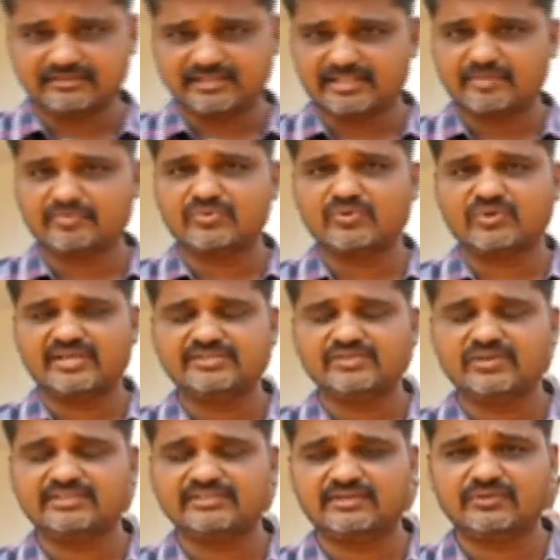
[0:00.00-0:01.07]
దాదాపు
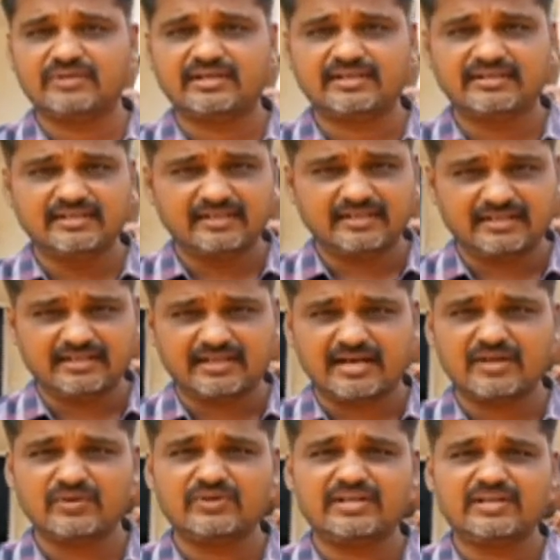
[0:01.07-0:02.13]
రైతులంతా కూడా నాలుగు